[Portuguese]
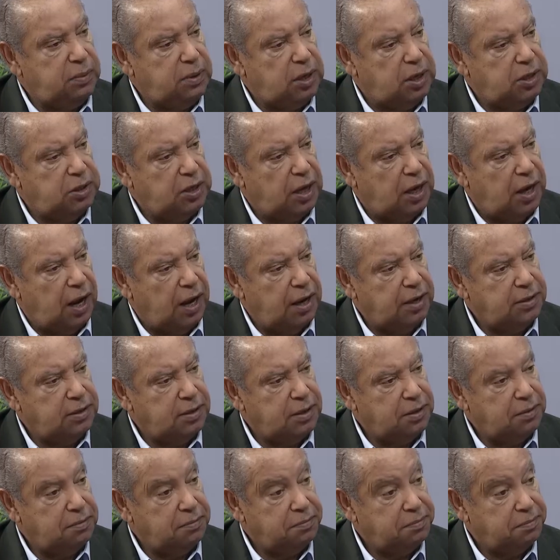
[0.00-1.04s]
Minas Gerais,
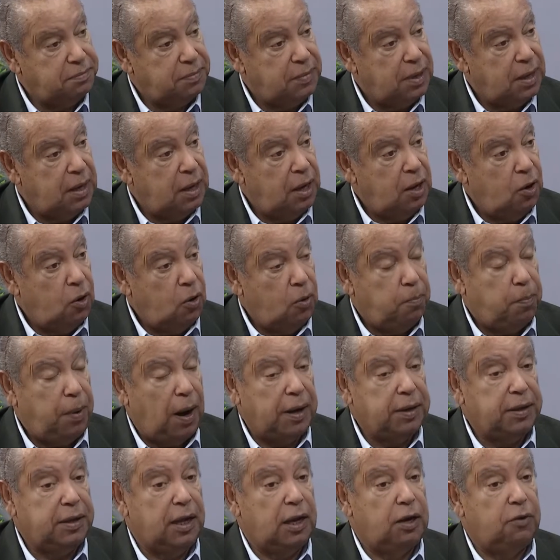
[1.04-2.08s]
né? Foi. O
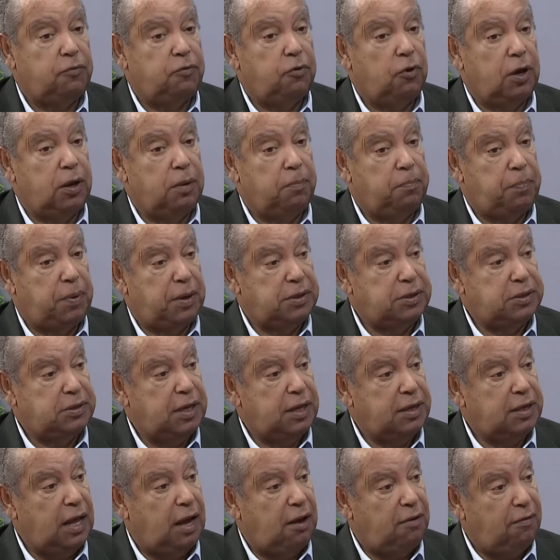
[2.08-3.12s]
pai dele foi
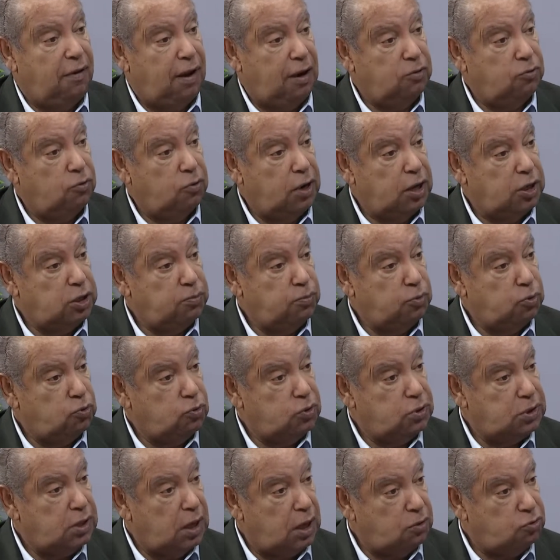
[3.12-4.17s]
presidente da Vale durante
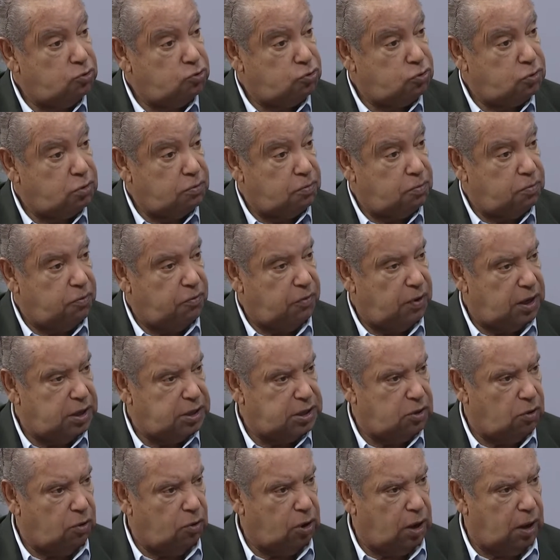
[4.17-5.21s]
muitos anos,
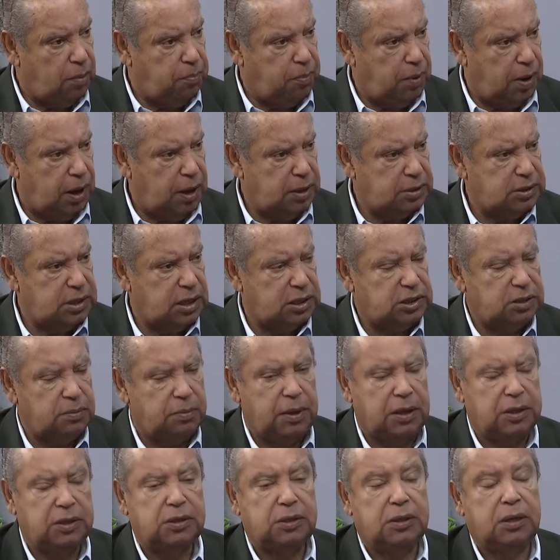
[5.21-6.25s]
ofereceu agora
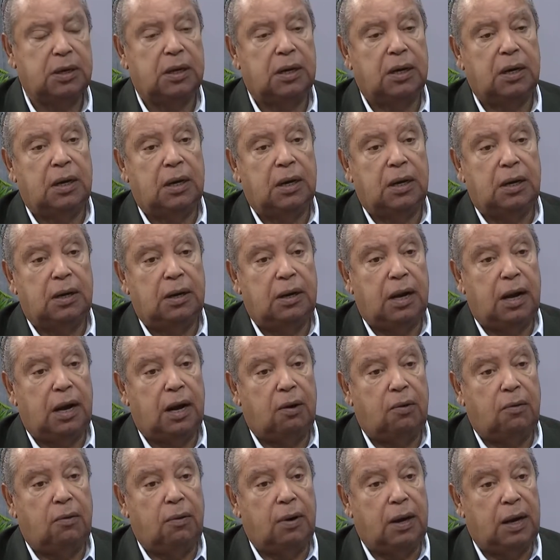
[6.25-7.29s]
recentemente né,
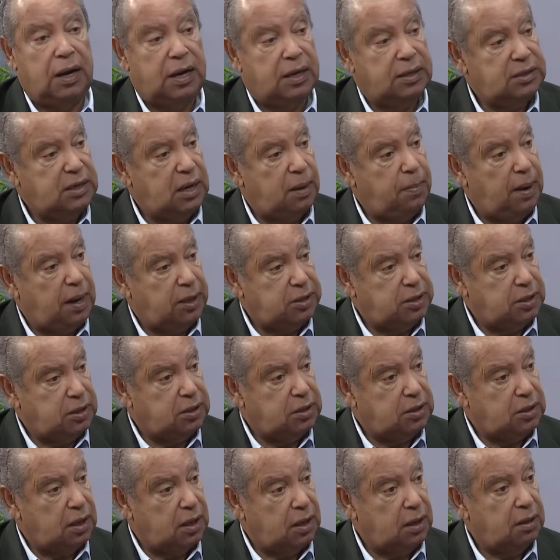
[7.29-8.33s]
o Eliezer
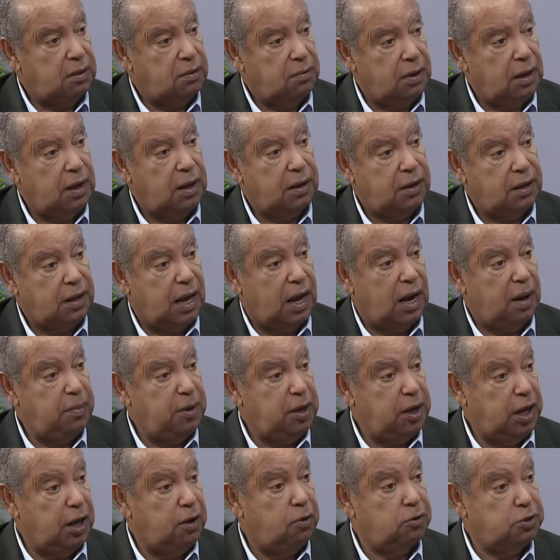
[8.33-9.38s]
Batista, né, que era
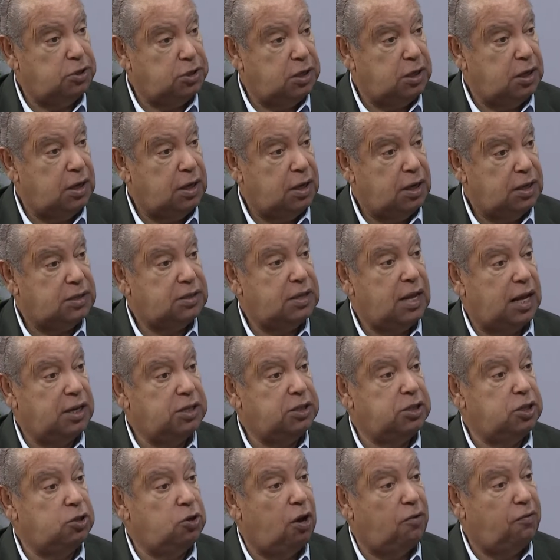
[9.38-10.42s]
mineiro de cidade
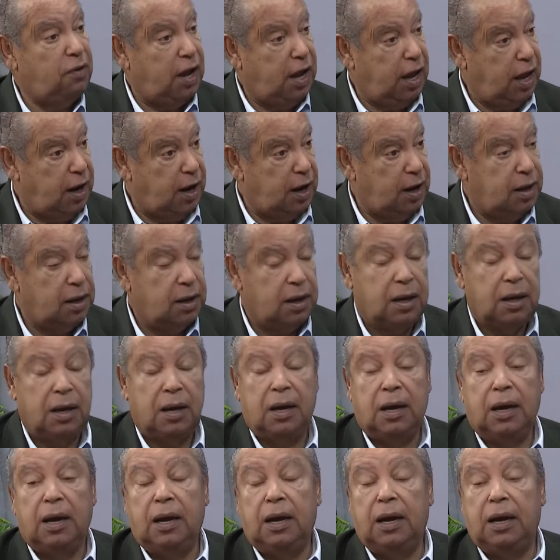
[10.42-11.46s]
de Nova Era.
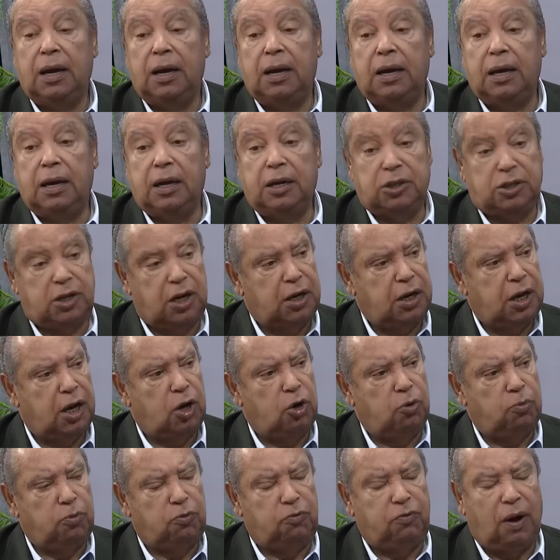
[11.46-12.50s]
Isso. E
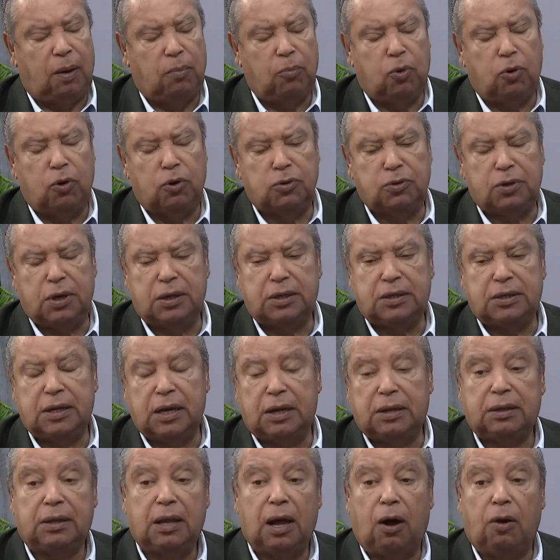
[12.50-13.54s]
engenheiro famoso,
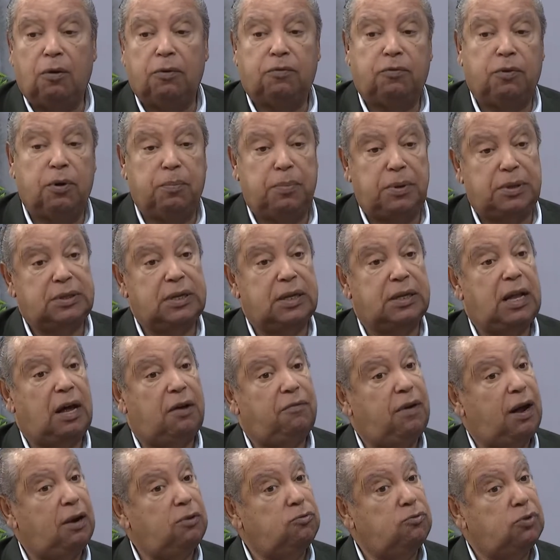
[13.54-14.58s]
etc. Tal, e foi presidente da
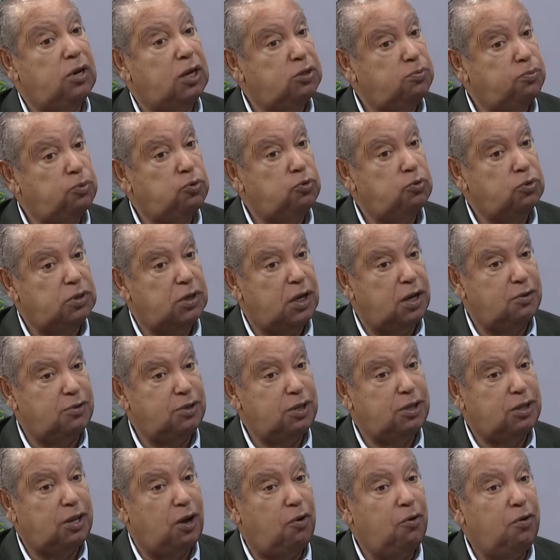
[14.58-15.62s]
Vale durante muitos anos.
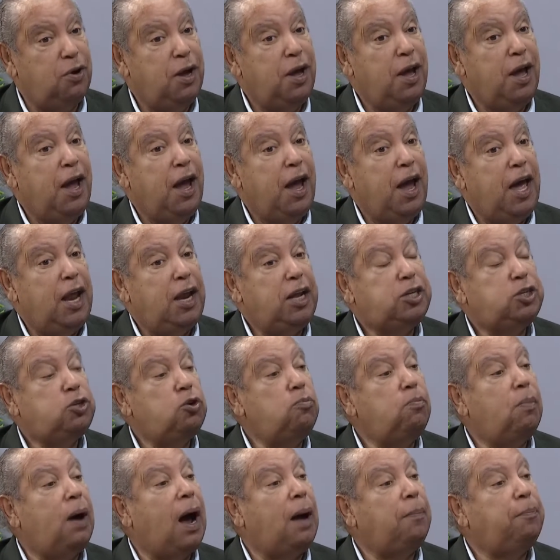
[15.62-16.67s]
Então, ele tinha
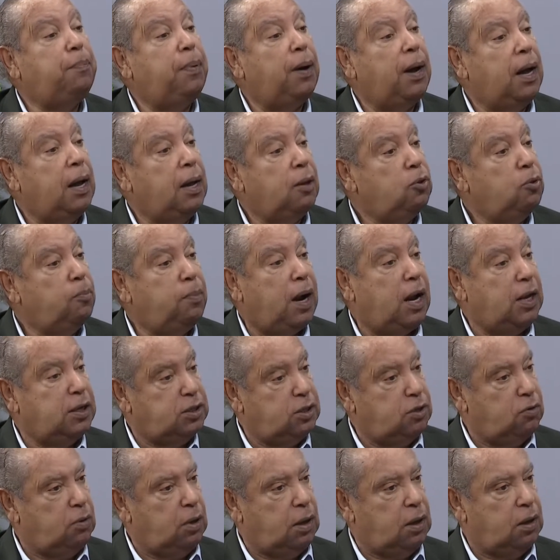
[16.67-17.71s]
um mapa do
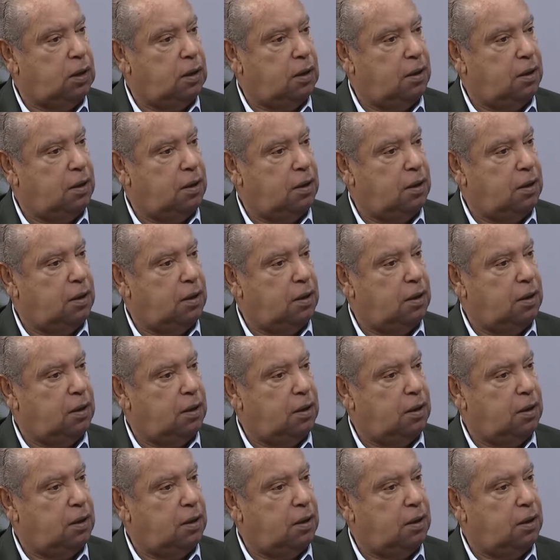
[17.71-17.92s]
Brasil, hein?